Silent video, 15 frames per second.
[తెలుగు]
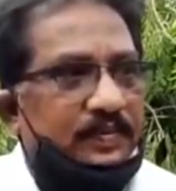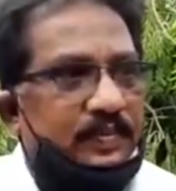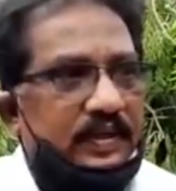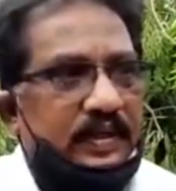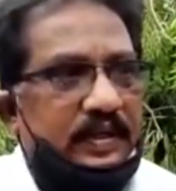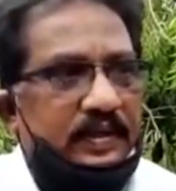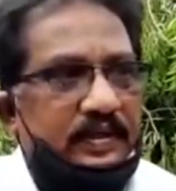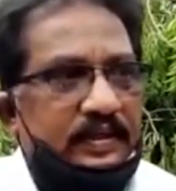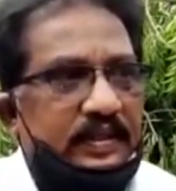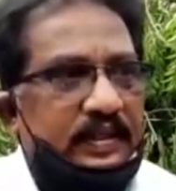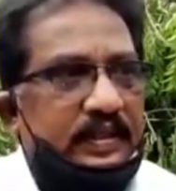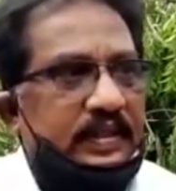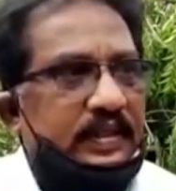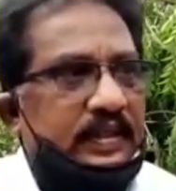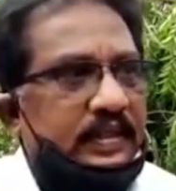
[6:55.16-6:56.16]
తరఫున
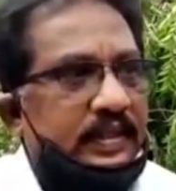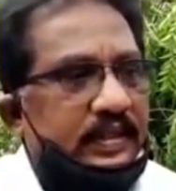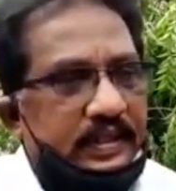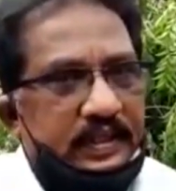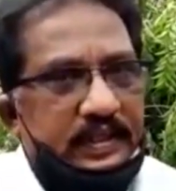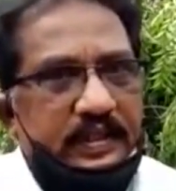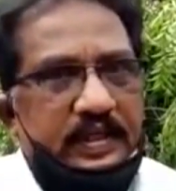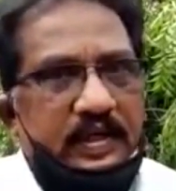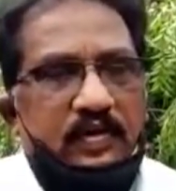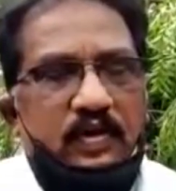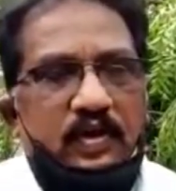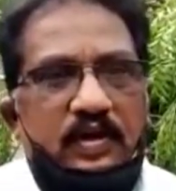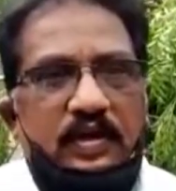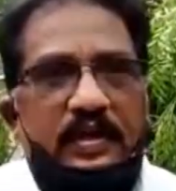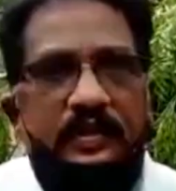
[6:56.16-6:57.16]
ఈ
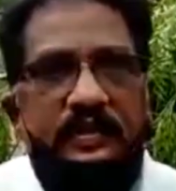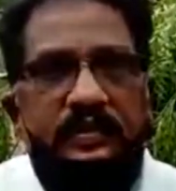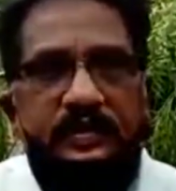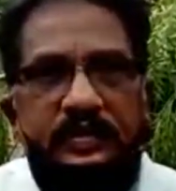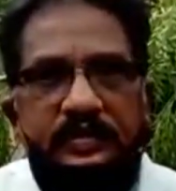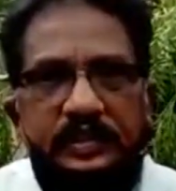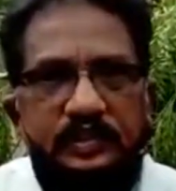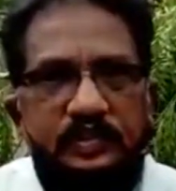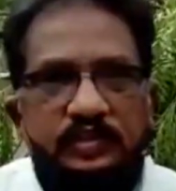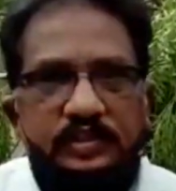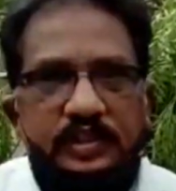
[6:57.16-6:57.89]
కరోనా టెస్ట్